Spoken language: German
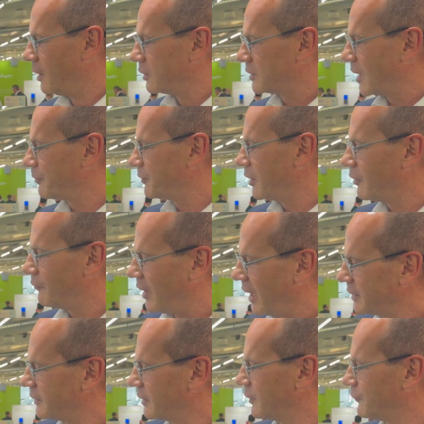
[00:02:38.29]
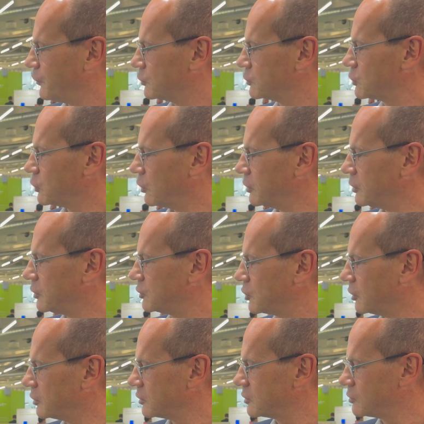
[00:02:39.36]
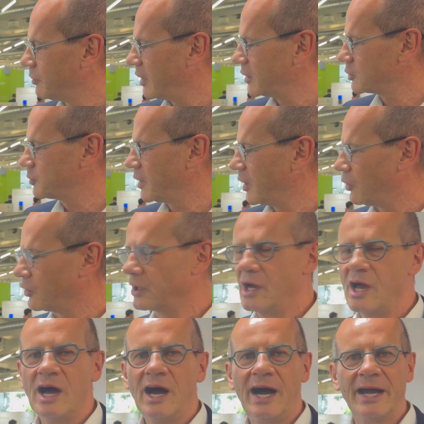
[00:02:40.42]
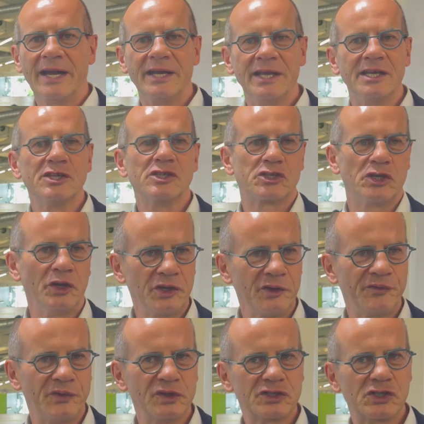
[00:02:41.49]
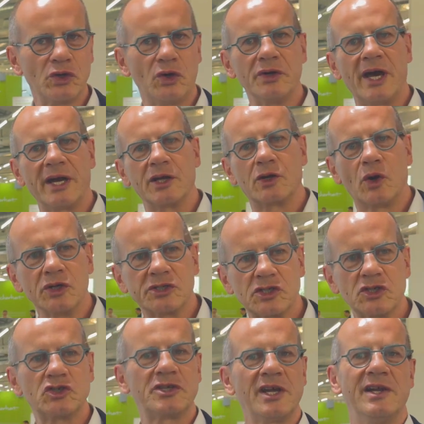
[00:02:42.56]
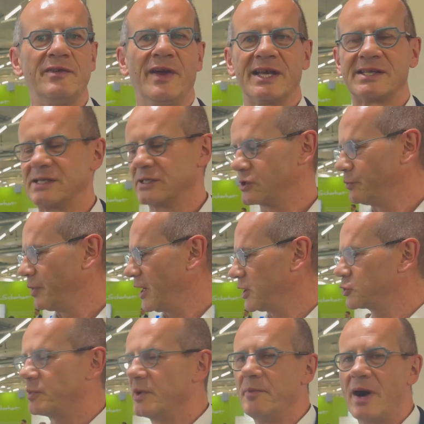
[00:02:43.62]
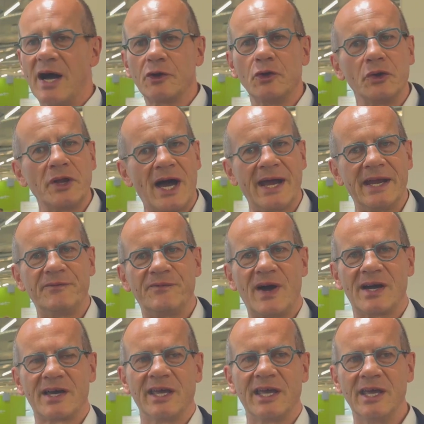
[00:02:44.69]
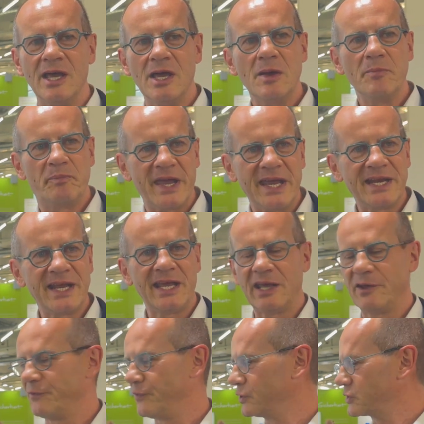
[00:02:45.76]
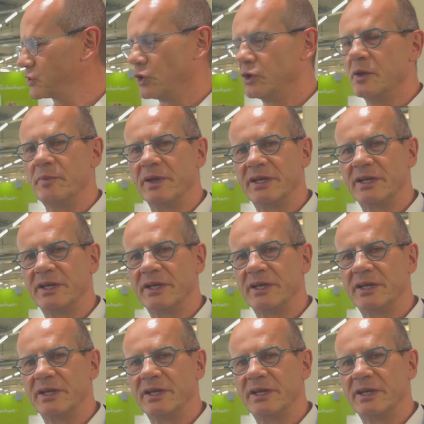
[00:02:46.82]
Ich habe dann noch weitere Funktionen. Ich könnte zum Beispiel auch eine Sonderfunktion, einen Kostenstellenwechsel zum Beispiel machen oder einfache BDE-Funktionen,